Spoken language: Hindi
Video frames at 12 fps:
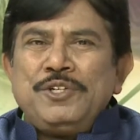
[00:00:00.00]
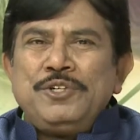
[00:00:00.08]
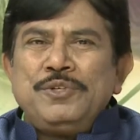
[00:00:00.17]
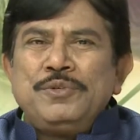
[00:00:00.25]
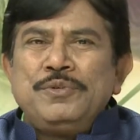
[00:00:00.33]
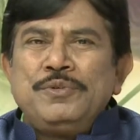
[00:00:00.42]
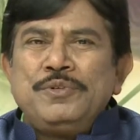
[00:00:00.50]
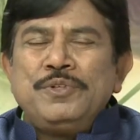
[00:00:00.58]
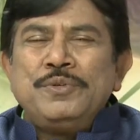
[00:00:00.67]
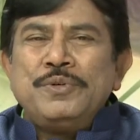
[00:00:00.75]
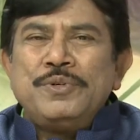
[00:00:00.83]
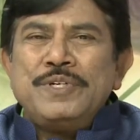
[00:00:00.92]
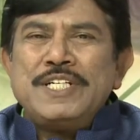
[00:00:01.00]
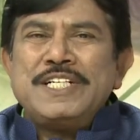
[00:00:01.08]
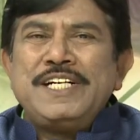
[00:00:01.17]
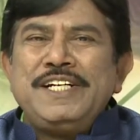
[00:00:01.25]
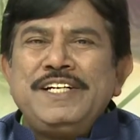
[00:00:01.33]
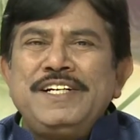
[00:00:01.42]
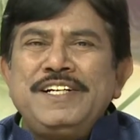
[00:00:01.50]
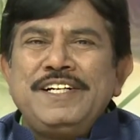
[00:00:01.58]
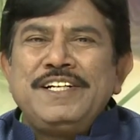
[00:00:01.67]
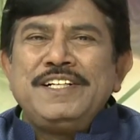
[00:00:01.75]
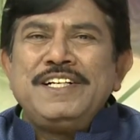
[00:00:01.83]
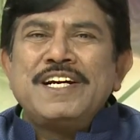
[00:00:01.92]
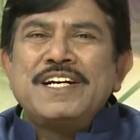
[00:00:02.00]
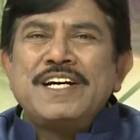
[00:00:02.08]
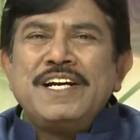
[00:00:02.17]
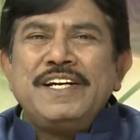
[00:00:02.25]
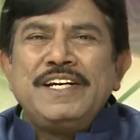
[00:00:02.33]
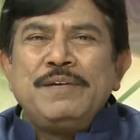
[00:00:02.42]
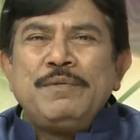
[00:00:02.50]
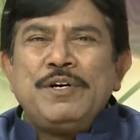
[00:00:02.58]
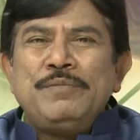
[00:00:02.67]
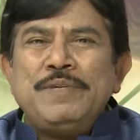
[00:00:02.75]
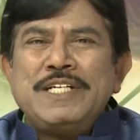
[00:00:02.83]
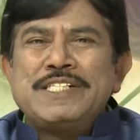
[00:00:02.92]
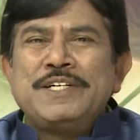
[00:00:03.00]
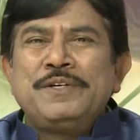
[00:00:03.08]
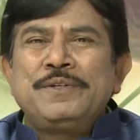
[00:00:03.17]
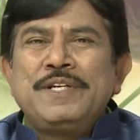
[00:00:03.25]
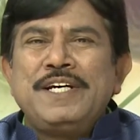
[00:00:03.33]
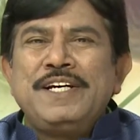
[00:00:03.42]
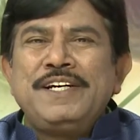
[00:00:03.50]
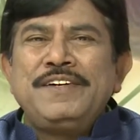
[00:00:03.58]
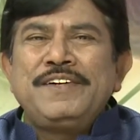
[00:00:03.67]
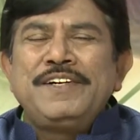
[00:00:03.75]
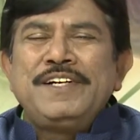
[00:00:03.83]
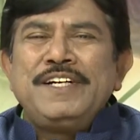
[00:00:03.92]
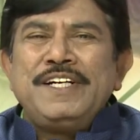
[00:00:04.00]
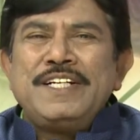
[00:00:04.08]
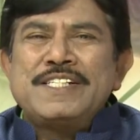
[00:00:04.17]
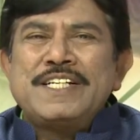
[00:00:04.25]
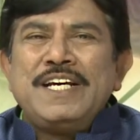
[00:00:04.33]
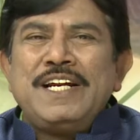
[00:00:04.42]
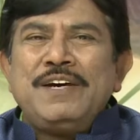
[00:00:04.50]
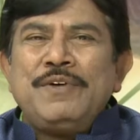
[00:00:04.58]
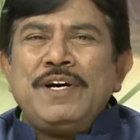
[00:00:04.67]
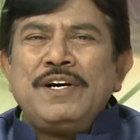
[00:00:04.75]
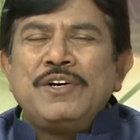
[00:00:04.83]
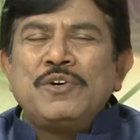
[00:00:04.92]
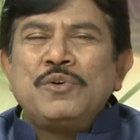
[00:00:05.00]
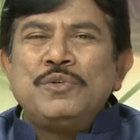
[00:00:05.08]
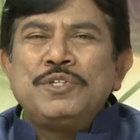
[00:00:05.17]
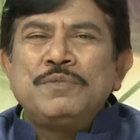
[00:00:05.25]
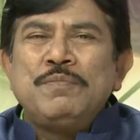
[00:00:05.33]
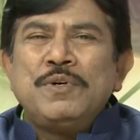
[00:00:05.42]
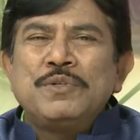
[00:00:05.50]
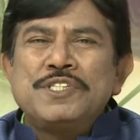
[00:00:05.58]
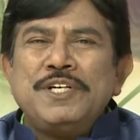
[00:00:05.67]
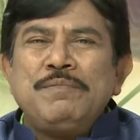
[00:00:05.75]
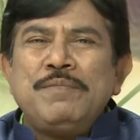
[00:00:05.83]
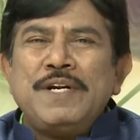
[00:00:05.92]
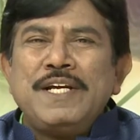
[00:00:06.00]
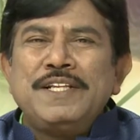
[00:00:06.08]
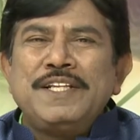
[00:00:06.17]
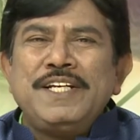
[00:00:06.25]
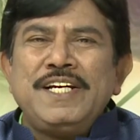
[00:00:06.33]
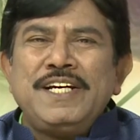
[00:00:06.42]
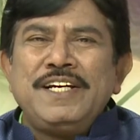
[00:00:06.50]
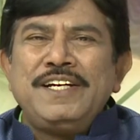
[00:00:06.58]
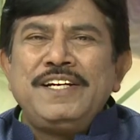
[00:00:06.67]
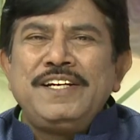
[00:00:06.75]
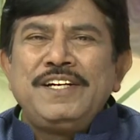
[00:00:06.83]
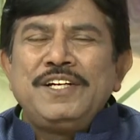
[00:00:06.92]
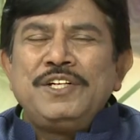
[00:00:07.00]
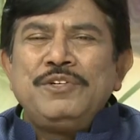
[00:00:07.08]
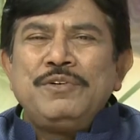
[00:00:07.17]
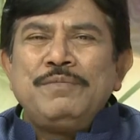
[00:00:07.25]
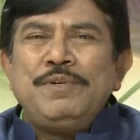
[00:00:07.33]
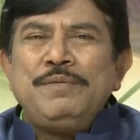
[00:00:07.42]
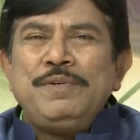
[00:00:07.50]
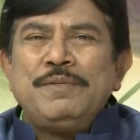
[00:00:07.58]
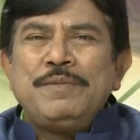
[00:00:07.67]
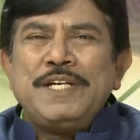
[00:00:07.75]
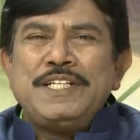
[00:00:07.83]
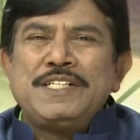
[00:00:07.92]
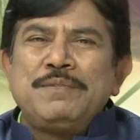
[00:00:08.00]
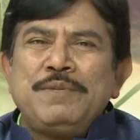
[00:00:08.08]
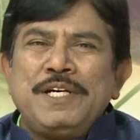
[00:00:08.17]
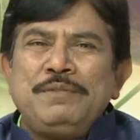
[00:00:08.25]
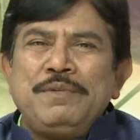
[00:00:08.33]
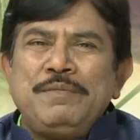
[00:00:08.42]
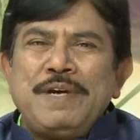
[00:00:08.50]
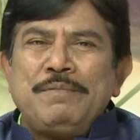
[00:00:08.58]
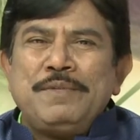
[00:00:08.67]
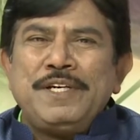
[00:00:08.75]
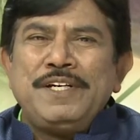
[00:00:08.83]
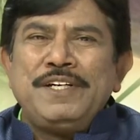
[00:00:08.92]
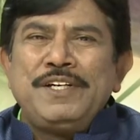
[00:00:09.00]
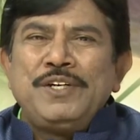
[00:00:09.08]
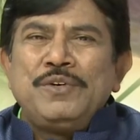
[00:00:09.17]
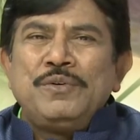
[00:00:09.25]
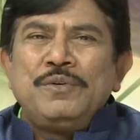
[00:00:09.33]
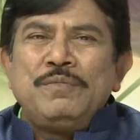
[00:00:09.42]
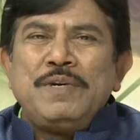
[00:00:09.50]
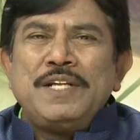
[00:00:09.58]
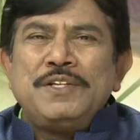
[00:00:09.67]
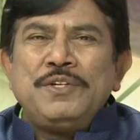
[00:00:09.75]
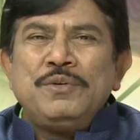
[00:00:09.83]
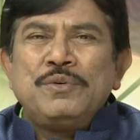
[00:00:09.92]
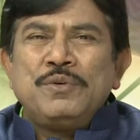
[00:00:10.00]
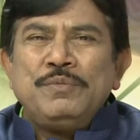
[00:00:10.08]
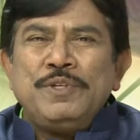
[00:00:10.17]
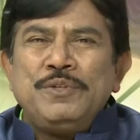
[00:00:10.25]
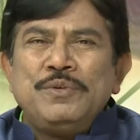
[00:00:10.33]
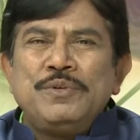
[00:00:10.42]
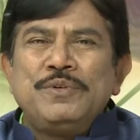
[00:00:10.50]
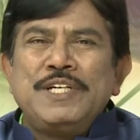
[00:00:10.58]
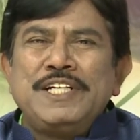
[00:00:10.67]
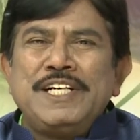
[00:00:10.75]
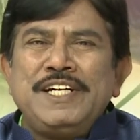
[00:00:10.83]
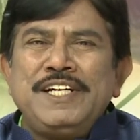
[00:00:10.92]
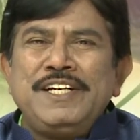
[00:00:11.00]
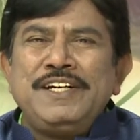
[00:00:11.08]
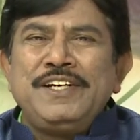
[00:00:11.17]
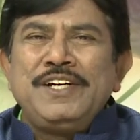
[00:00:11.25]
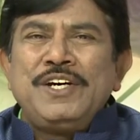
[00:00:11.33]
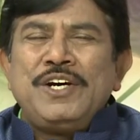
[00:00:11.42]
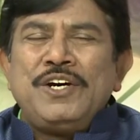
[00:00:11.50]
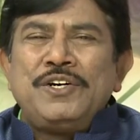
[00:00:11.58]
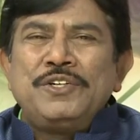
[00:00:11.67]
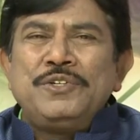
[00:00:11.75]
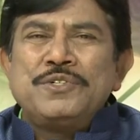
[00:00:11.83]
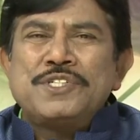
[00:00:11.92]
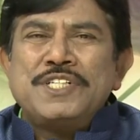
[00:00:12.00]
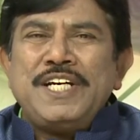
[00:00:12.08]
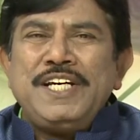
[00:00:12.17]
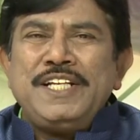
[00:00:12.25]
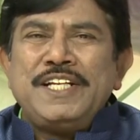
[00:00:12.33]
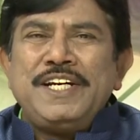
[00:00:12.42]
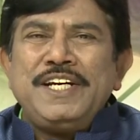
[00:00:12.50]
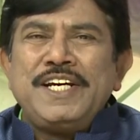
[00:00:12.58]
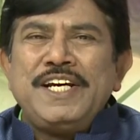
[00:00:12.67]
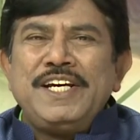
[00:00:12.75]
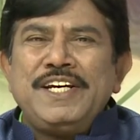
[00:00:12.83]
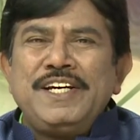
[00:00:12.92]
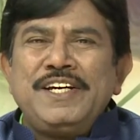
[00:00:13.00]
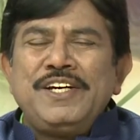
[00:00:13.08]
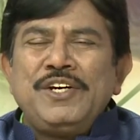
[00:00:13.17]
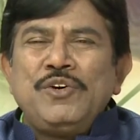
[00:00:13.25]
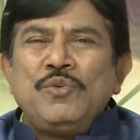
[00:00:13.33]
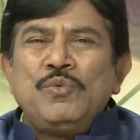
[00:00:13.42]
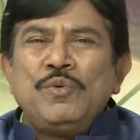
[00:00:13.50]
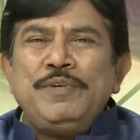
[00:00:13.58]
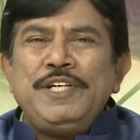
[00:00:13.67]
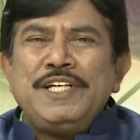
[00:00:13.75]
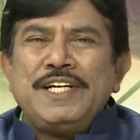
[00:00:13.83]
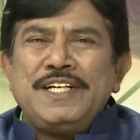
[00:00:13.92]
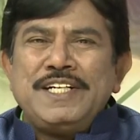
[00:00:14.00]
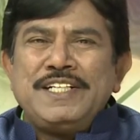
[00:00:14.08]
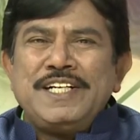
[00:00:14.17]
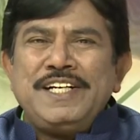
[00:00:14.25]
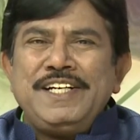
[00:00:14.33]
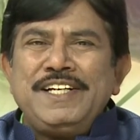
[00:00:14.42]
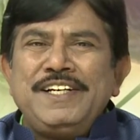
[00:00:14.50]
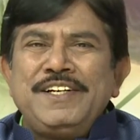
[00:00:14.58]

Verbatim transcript: जो दूर होना चाहिए जानकारी के अभाव में ऐसा होता है इसके अलावा कुछ बहुत सी भ्रांतियां हैं जो अभी भी हमारे समाज में व्याप्त हैं उन भ्रांतियों को भी दूर होना चाहिए और जो सही तरीके हैं वो भी जानना चाहिए